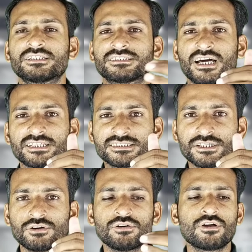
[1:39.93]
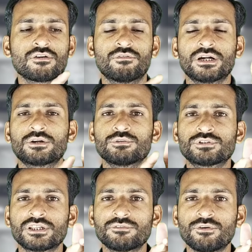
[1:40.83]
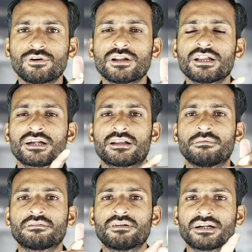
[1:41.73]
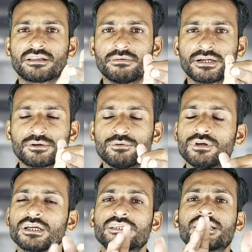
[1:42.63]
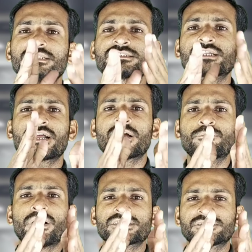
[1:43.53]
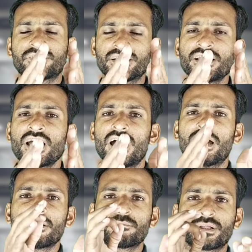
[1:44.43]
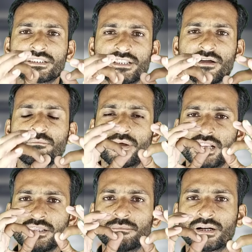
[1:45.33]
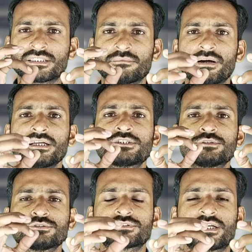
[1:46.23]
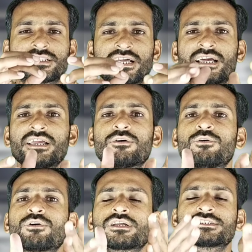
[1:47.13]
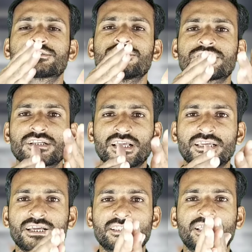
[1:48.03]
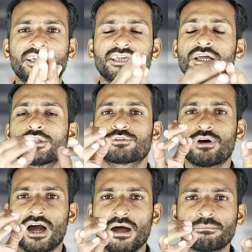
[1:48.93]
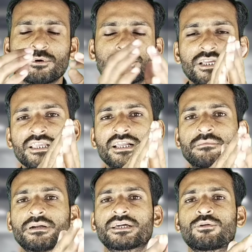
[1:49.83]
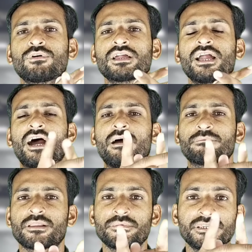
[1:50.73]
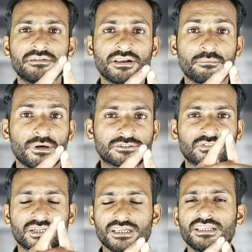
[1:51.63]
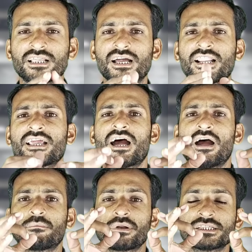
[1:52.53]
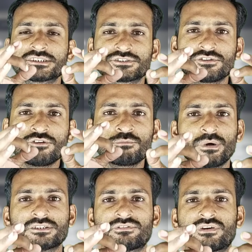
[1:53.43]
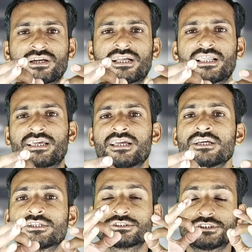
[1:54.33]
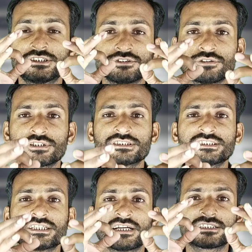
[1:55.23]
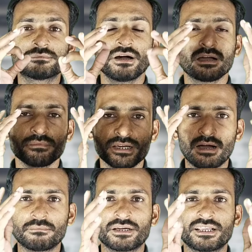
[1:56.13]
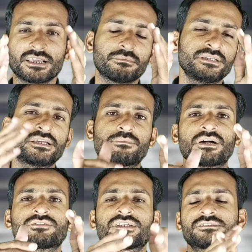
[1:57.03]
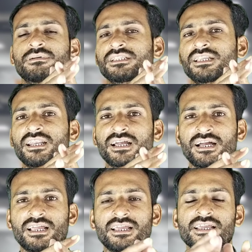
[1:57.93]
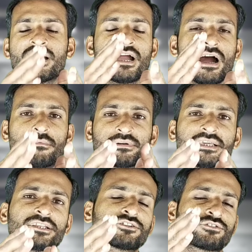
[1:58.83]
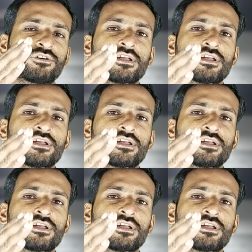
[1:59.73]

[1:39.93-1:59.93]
चार जीरो वन टू थ्री फोर डबल वन डबल टू ये इस तरह का पासवर्ड हर बंदा पहली मरतबा यूज़ करता है और इसको ट्राई करता है तो आपको यही रिकमेंड करूँगा कि आपने भी ये वाला पासवर्ड नहीं लगाना है आपने स्ट्रॉन्ग पासवर्ड लगाना है जो किसी का दिमाग भी काम ना करे कि भाई ये पासवर्ड इस बंदे ने लगाया है अब ठीक है दोस्तों